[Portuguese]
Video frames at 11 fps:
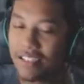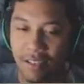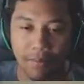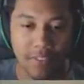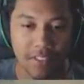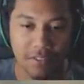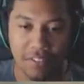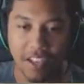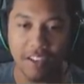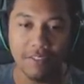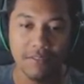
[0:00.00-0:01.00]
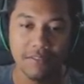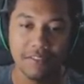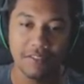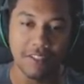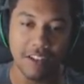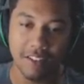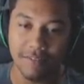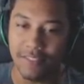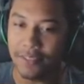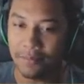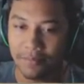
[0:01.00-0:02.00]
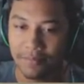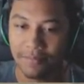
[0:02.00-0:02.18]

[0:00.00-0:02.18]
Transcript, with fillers: sabe fazer o nhevo nunca vi.